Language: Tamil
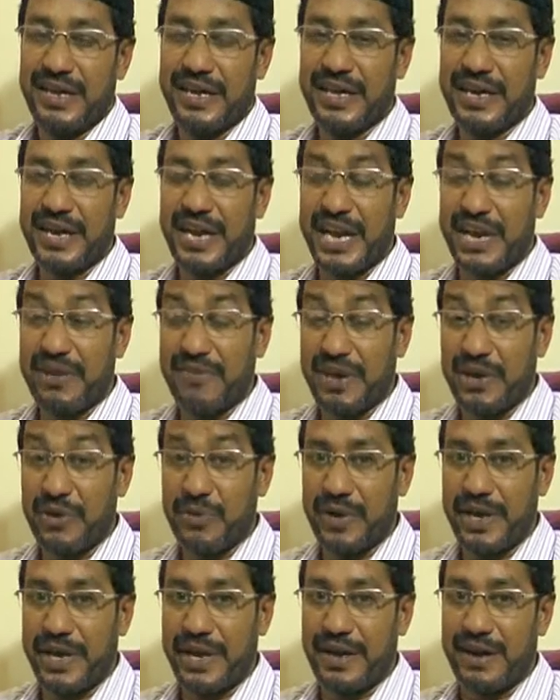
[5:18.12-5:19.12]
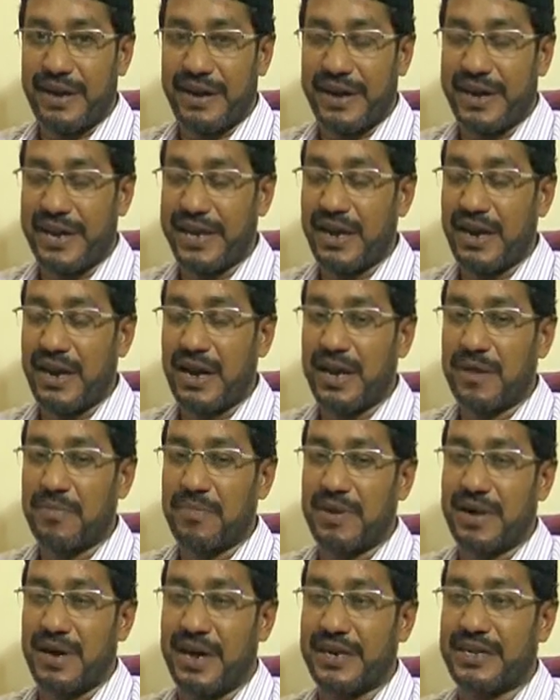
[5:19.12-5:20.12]
இறைவனுடைய
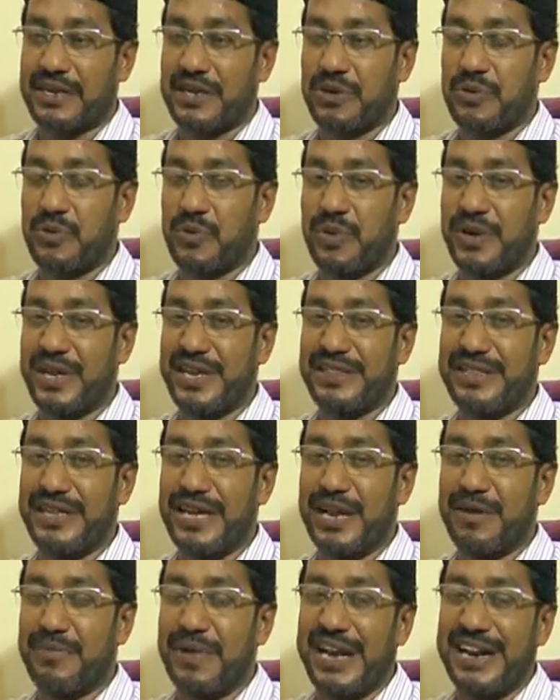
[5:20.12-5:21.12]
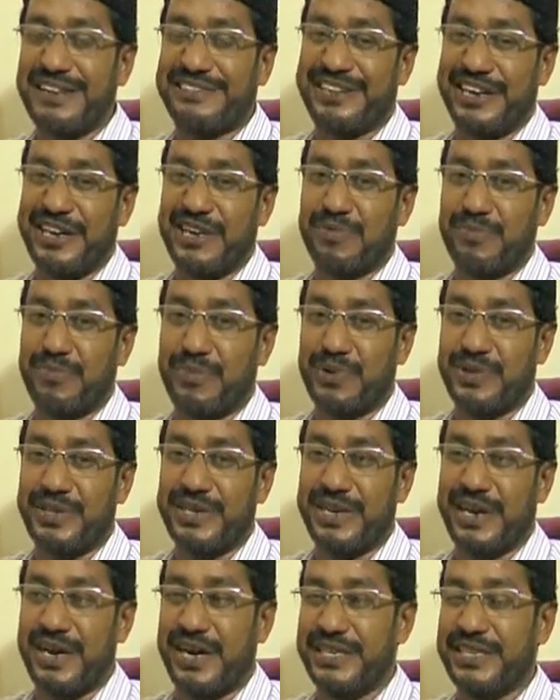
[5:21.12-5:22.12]
அடையாளம் காட்டக்கூடிய நிலைமையில்
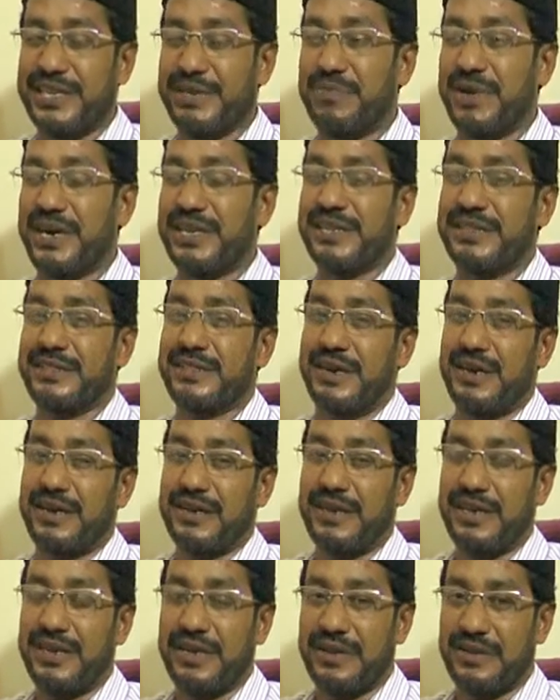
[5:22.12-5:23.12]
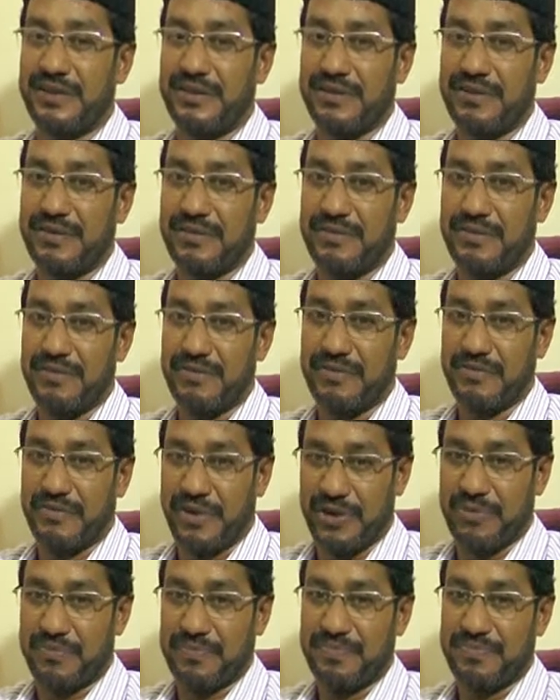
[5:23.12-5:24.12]
செய்யும்போது அது இபாதத்தாகி
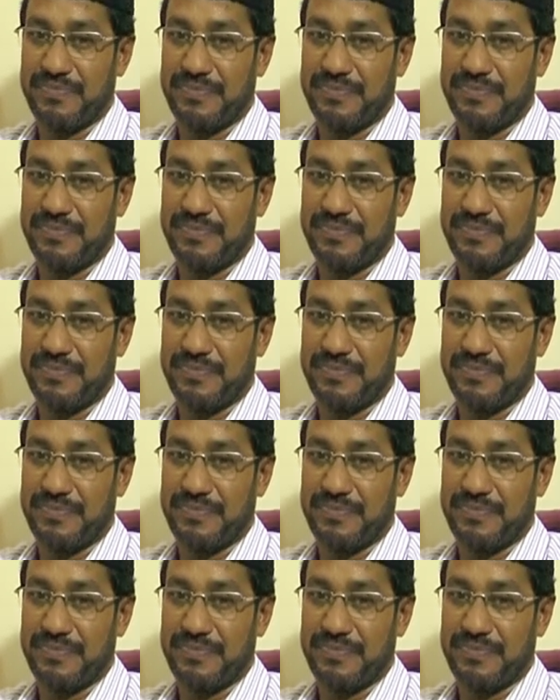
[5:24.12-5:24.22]
வரும்